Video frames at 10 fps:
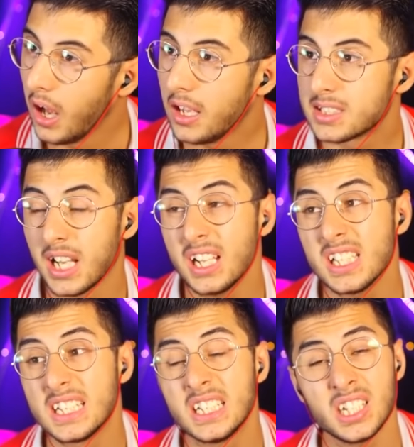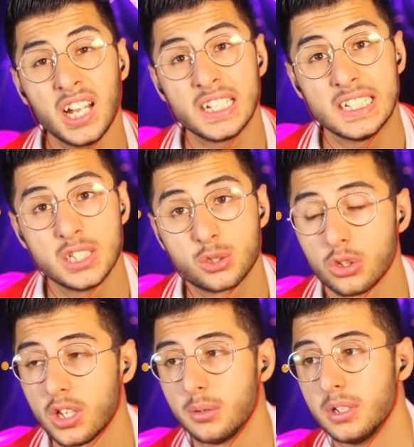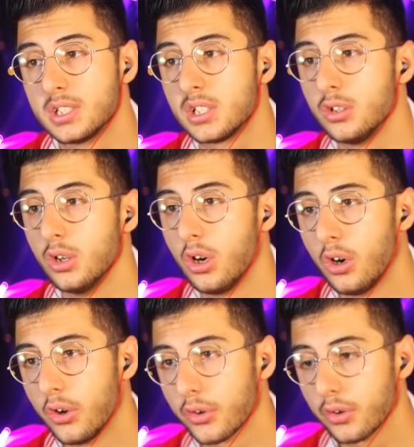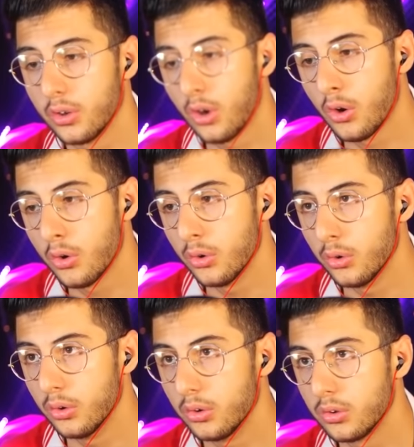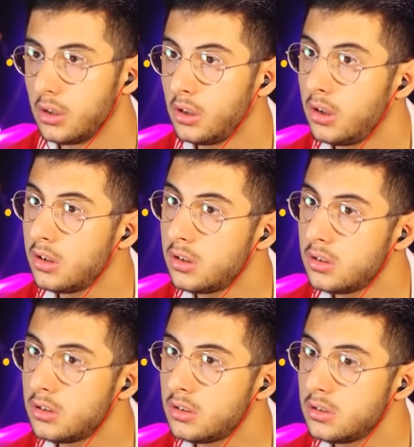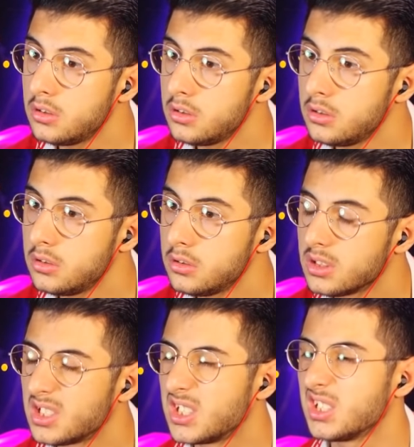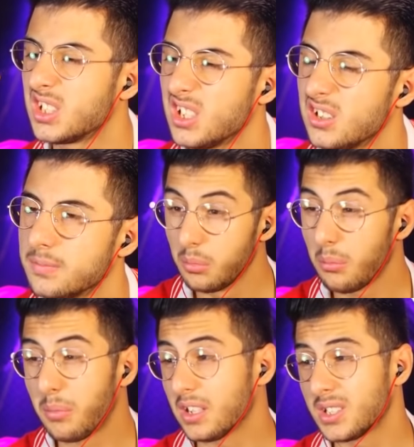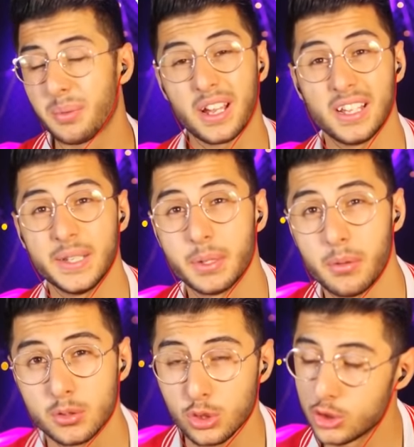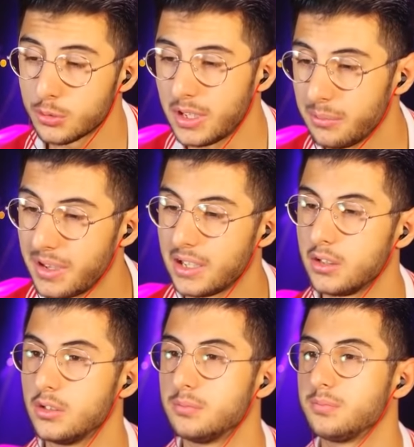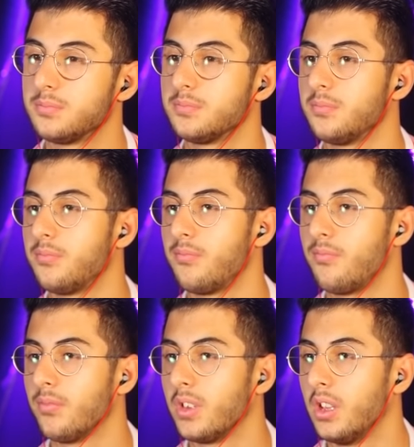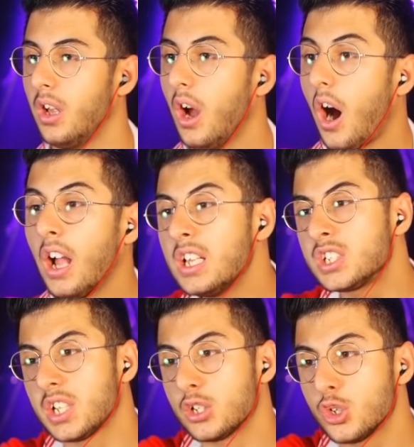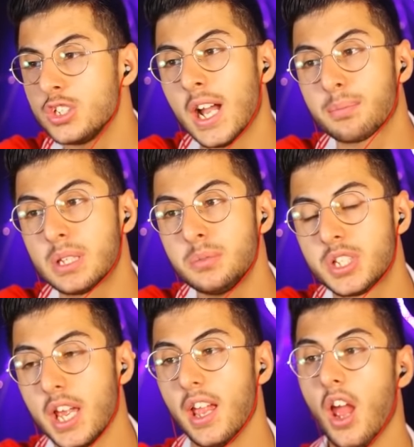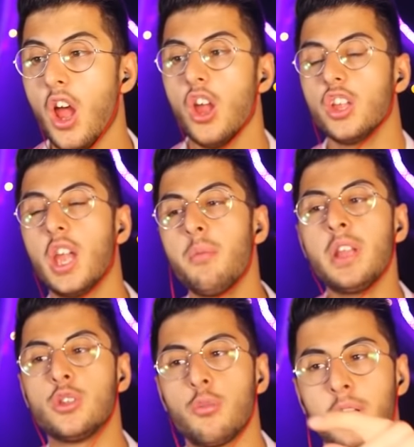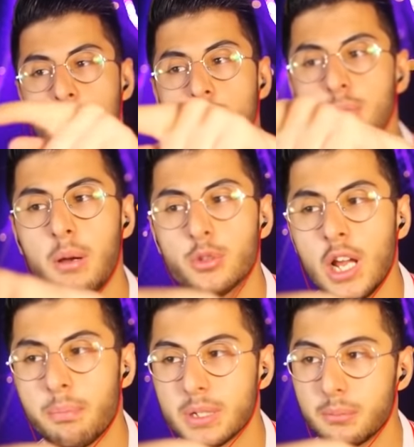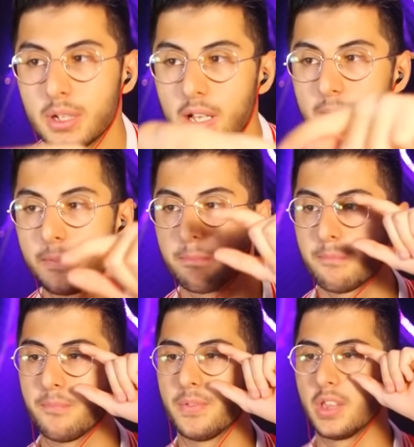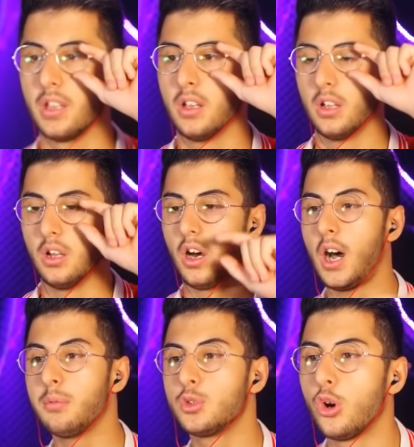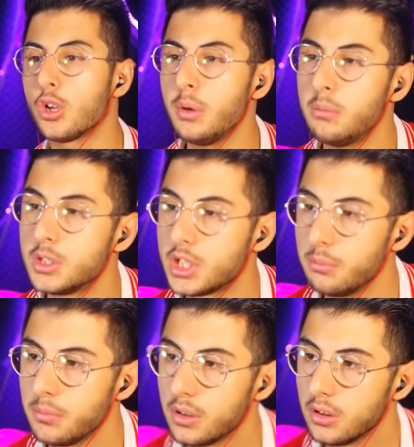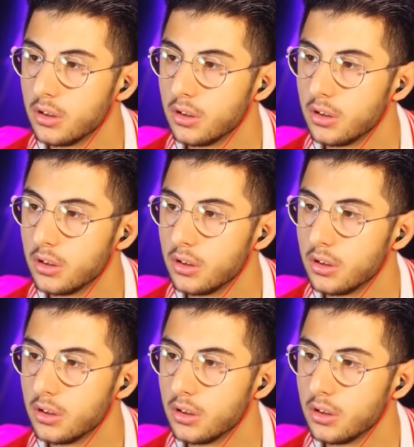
Ha sadece iki tane giriş kullanabilirsin diyor. Oo. Oh. Ha sıkıntı. Ben mantığı pek anlamadım ama sonucu ben de merak ediyorum. Al işte az önce yaptığım şey. Yemin ediyorum az önce ben bunu yapmadım mı lan? Abi doğru bilmişim.